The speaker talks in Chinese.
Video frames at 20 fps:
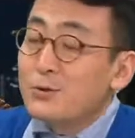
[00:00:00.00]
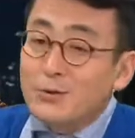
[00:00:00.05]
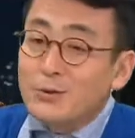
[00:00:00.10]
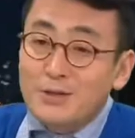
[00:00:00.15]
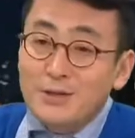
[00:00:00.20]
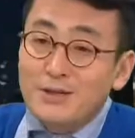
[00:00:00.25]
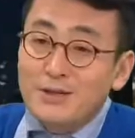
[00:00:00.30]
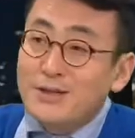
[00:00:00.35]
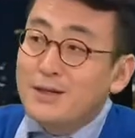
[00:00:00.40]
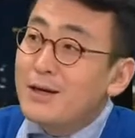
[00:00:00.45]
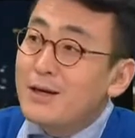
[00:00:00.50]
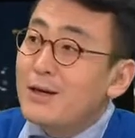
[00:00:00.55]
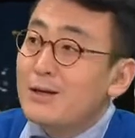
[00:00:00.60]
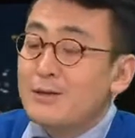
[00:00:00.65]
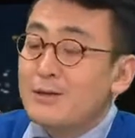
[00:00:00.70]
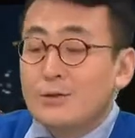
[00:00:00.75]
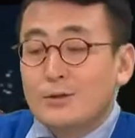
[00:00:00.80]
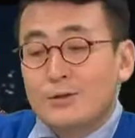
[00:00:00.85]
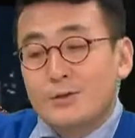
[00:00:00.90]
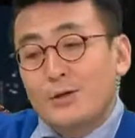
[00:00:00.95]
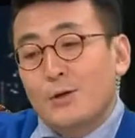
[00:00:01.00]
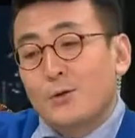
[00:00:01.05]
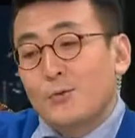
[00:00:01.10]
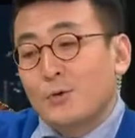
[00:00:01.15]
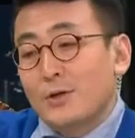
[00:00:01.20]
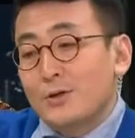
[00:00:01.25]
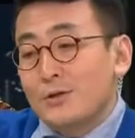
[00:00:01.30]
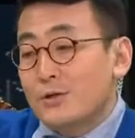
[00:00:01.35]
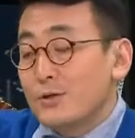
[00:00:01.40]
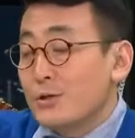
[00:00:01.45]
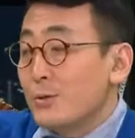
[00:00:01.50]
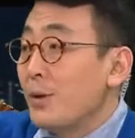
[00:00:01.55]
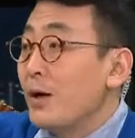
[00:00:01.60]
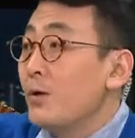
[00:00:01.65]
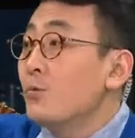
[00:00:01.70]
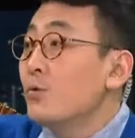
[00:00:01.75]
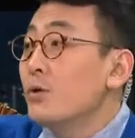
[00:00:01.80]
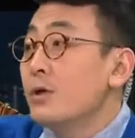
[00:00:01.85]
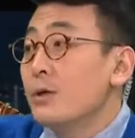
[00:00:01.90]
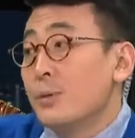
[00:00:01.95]
就是你看，照我《纸
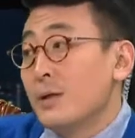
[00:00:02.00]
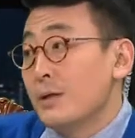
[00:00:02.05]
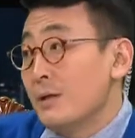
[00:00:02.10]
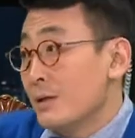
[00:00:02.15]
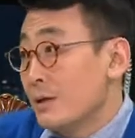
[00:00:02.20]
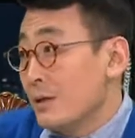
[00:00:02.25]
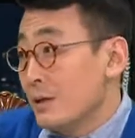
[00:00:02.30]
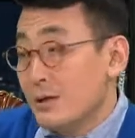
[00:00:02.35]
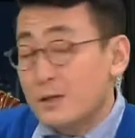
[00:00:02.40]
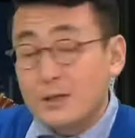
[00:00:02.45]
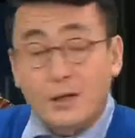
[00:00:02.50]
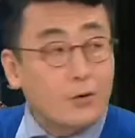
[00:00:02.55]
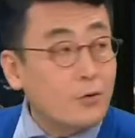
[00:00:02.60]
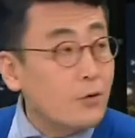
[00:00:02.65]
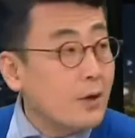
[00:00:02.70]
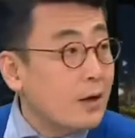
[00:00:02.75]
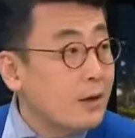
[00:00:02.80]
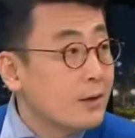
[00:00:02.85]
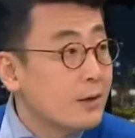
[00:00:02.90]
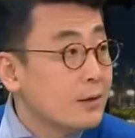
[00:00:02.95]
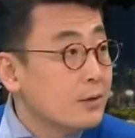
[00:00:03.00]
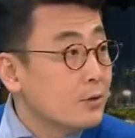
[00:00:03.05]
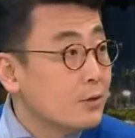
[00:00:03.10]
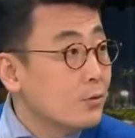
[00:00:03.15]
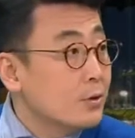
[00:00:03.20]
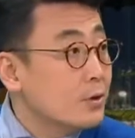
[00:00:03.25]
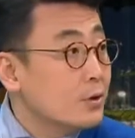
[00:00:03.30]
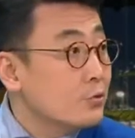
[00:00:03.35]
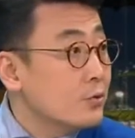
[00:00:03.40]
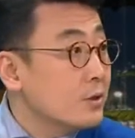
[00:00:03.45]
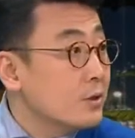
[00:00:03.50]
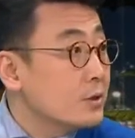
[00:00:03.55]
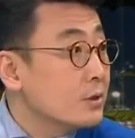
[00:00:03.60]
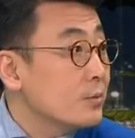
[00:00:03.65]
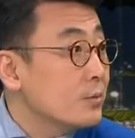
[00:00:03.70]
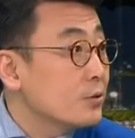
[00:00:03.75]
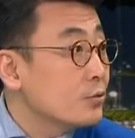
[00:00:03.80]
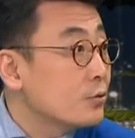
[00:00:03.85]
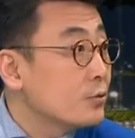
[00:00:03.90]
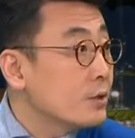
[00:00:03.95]
牌屋》里边的这个讲话，有个中央
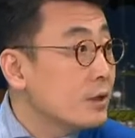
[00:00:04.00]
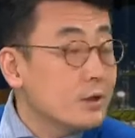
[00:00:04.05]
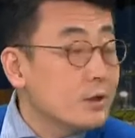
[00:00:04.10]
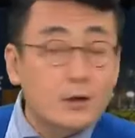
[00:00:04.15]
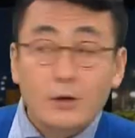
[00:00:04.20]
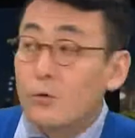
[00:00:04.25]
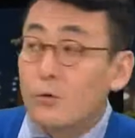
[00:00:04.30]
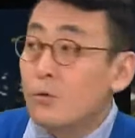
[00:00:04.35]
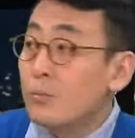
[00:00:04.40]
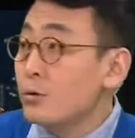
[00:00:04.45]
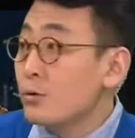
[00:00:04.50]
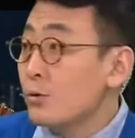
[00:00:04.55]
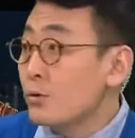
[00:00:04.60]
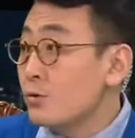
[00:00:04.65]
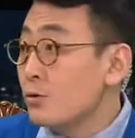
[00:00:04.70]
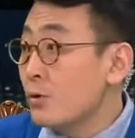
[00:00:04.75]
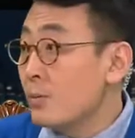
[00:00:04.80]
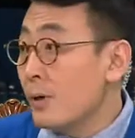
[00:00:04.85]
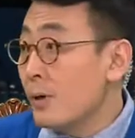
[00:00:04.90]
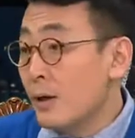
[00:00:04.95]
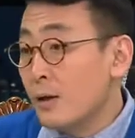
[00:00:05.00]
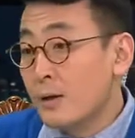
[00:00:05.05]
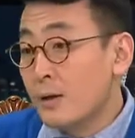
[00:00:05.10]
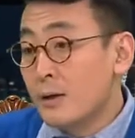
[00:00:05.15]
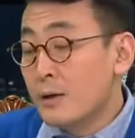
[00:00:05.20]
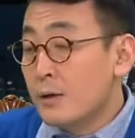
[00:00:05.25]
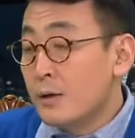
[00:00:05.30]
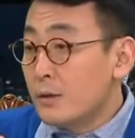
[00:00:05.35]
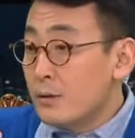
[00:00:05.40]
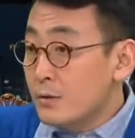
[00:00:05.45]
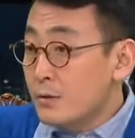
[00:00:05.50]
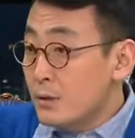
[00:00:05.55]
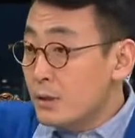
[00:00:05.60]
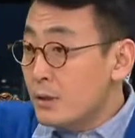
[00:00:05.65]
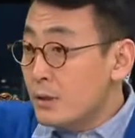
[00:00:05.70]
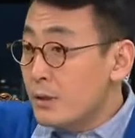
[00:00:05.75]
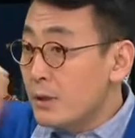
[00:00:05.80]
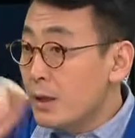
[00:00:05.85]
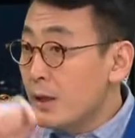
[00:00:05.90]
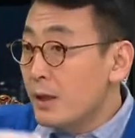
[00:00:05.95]
情报局那特工不就是说嘛，说
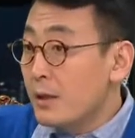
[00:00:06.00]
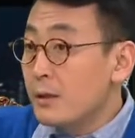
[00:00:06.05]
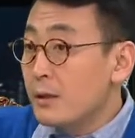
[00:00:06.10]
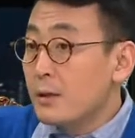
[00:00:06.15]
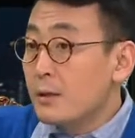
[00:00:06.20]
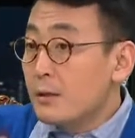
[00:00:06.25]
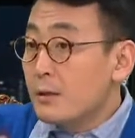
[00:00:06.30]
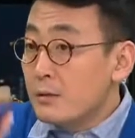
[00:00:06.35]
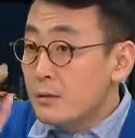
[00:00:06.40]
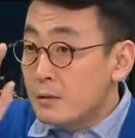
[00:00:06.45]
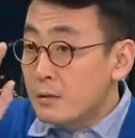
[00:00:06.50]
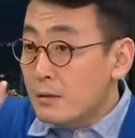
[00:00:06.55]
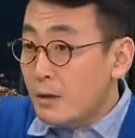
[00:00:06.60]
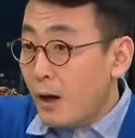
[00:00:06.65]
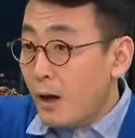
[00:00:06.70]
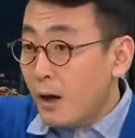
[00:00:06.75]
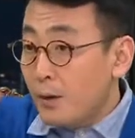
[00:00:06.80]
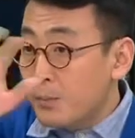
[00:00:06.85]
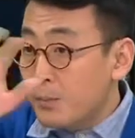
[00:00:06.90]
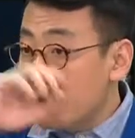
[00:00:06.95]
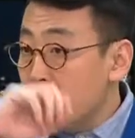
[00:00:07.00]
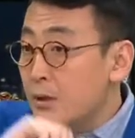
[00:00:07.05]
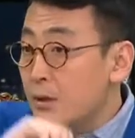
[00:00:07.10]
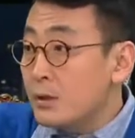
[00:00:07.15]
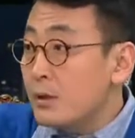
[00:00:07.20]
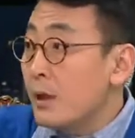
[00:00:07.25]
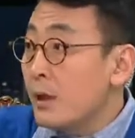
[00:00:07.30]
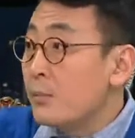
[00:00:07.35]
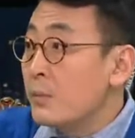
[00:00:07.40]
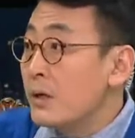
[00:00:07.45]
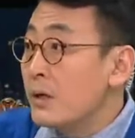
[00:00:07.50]
现在大批的难